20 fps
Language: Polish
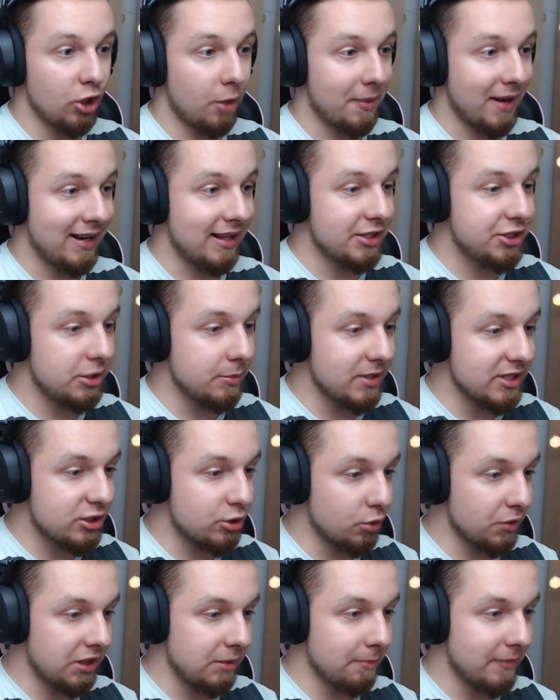Dobra, lecimy z
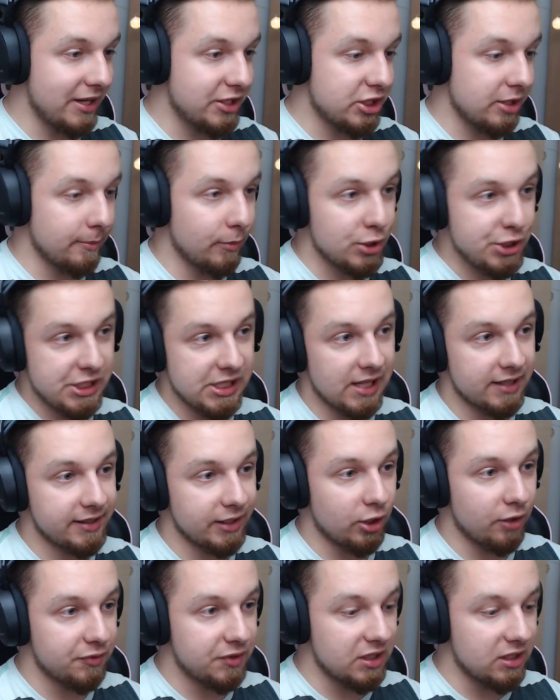drugim meczem. Może
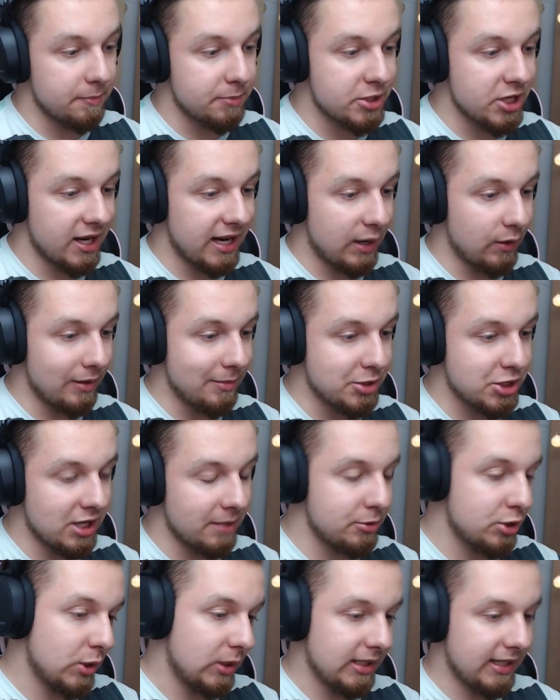dlatego wtedy przegrałem, że
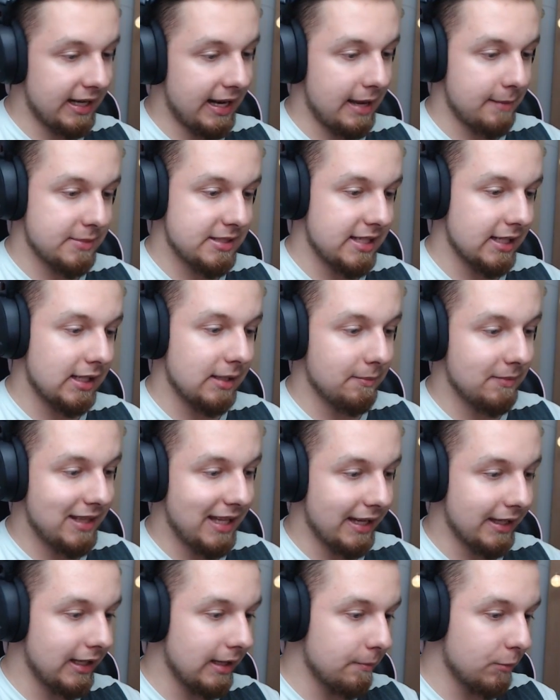na przykład grałem z takim
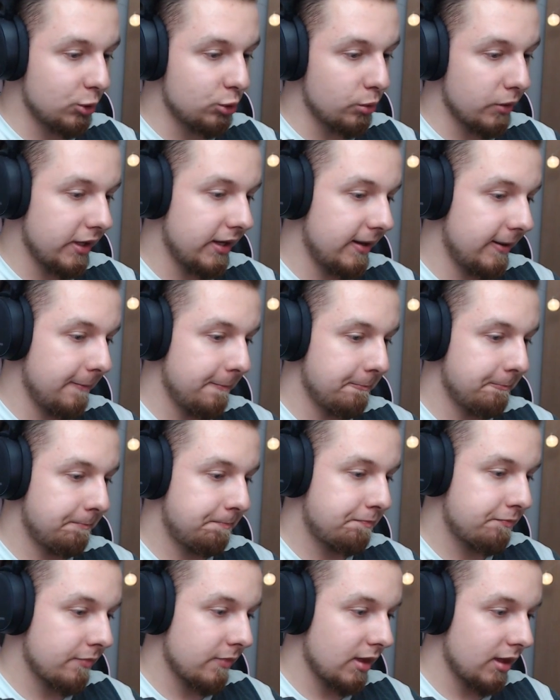deckiem, który
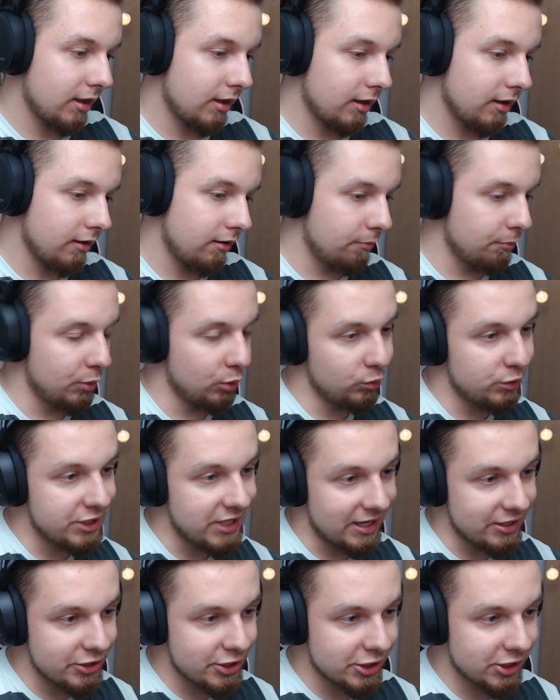był
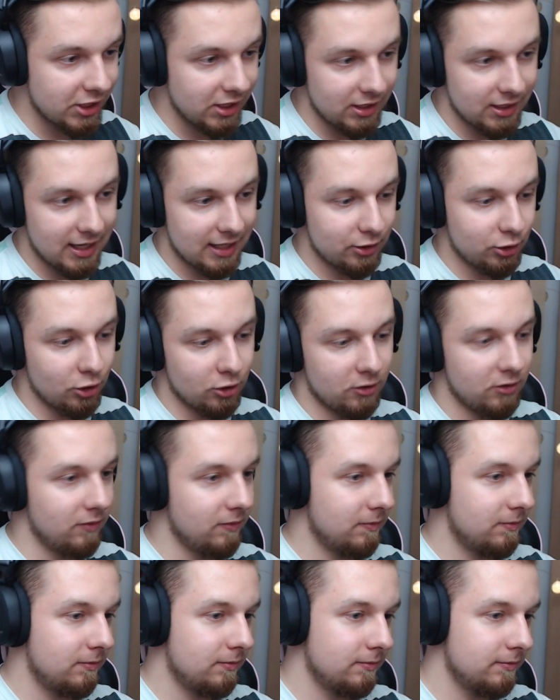ciężki na to.
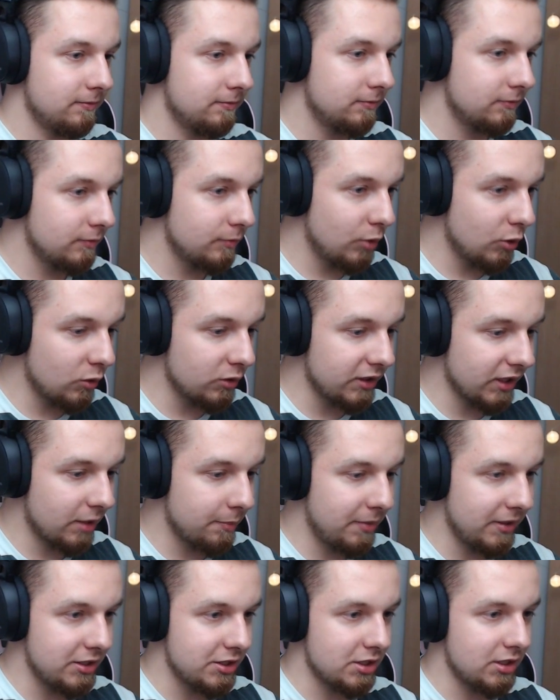Mogło
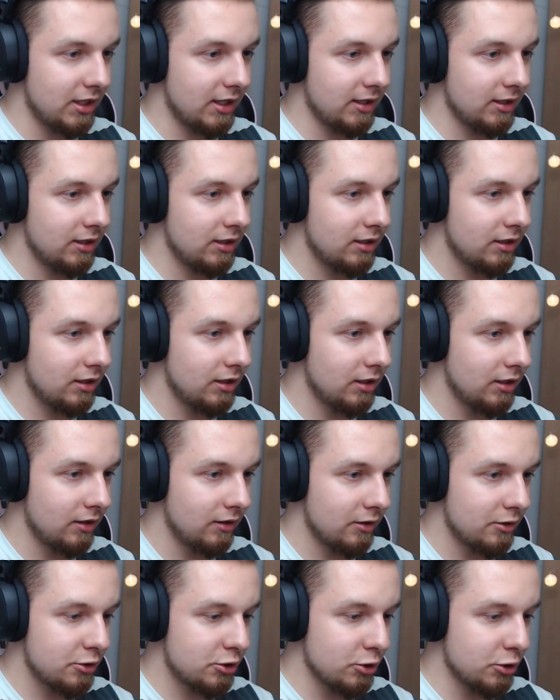tak być, nie?
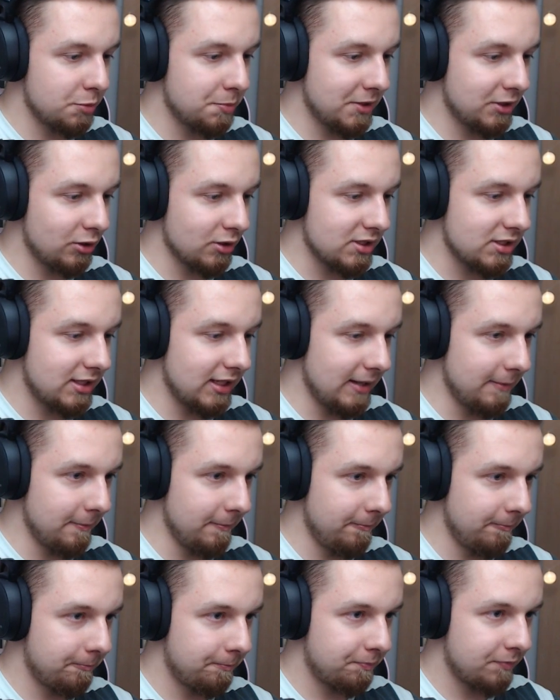Rzućmy to z
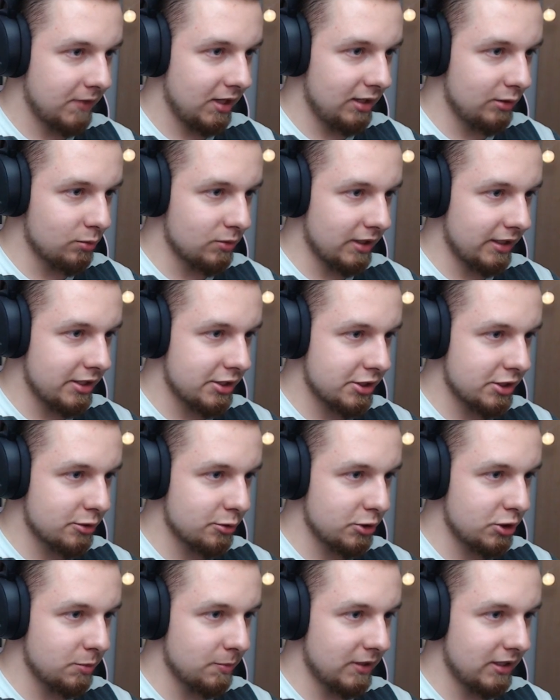tym i tutaj jeszcze
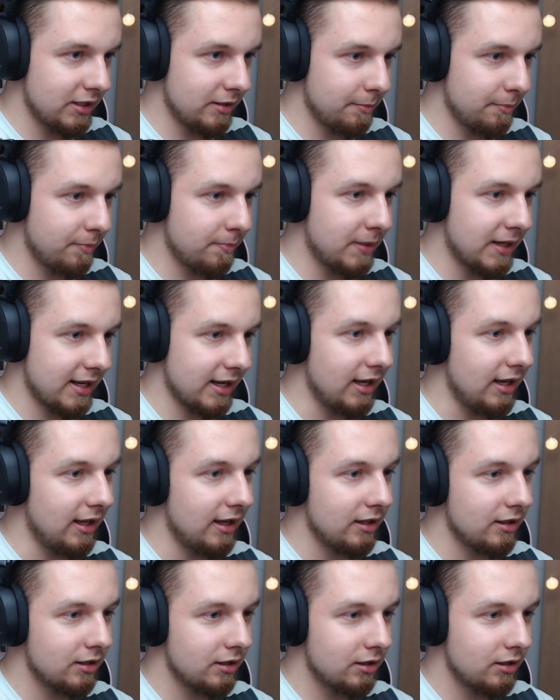rzućmy
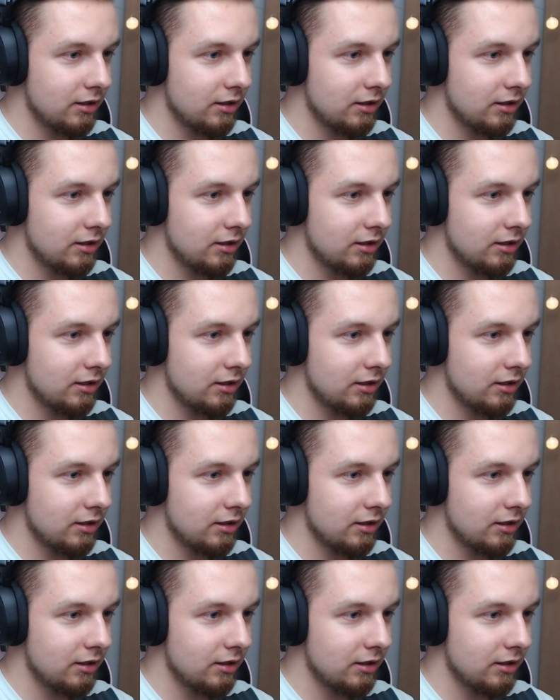barele.